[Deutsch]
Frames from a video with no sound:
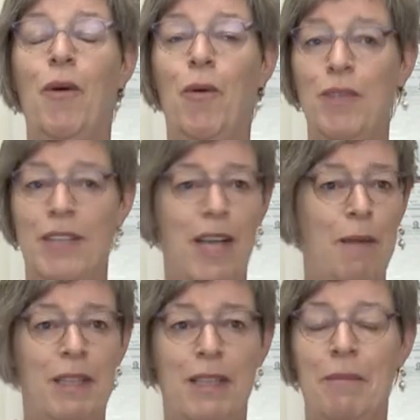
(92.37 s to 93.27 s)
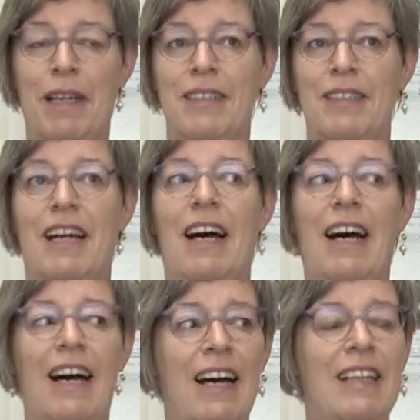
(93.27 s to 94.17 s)
Und dann habe ich gemerkt,
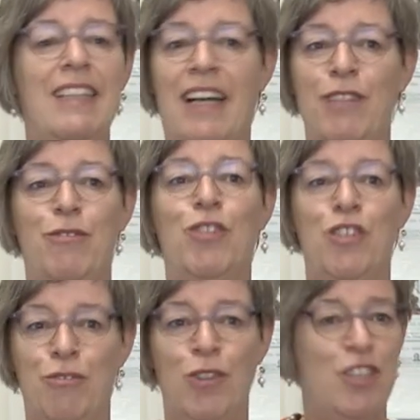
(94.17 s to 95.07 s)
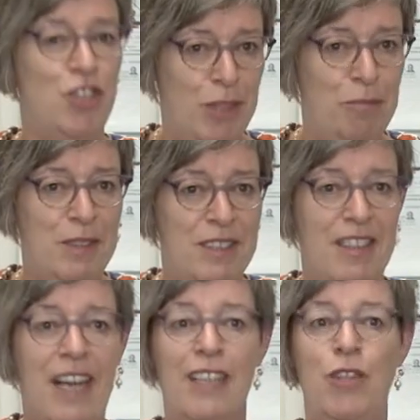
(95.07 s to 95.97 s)
ah, die Reihefolge stimmt
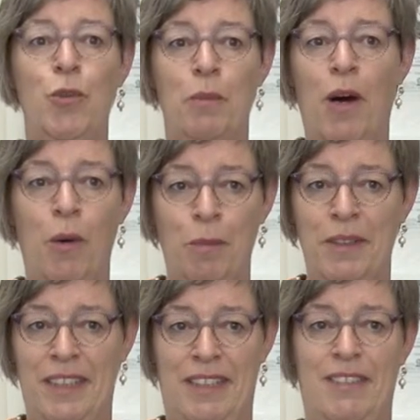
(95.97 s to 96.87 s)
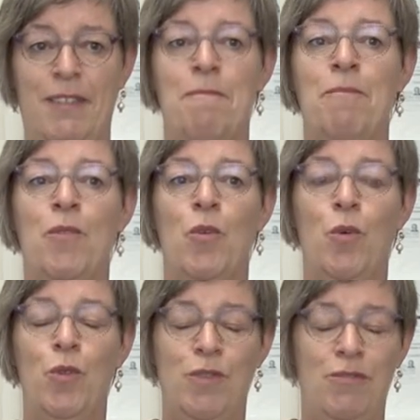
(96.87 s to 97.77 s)
eigentlich überhaupt nicht.
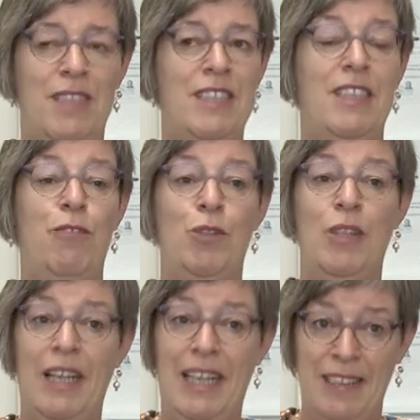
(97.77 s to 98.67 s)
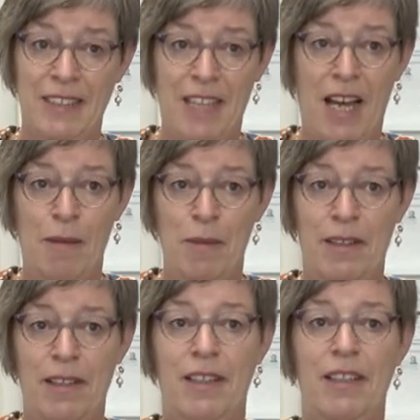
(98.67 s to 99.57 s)
Und was ich davon gelernt
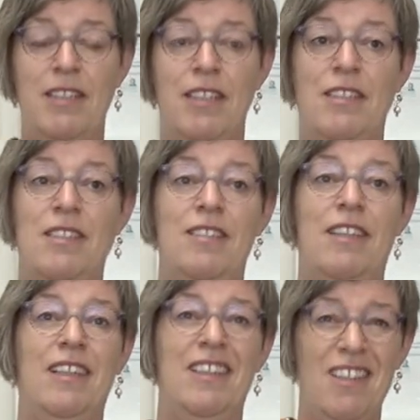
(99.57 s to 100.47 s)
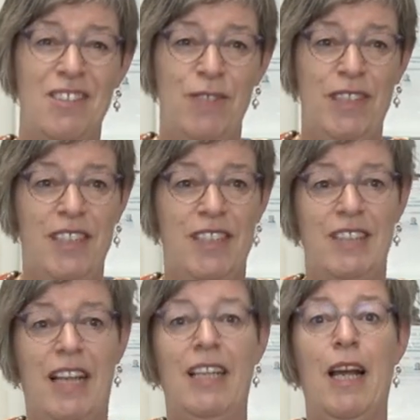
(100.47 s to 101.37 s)
habe, ist, dass es Ganz wichtig
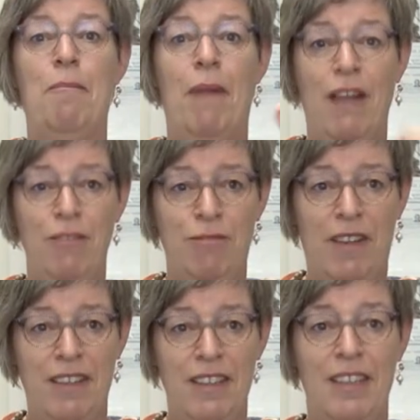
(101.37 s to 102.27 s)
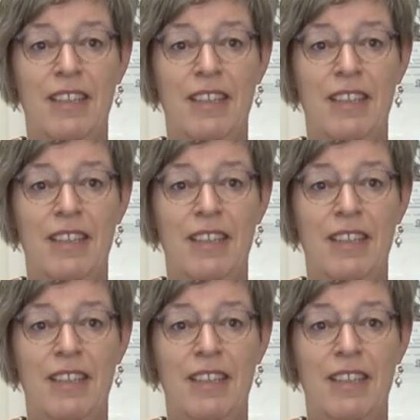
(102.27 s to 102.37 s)
ist eigentlich am Anfang,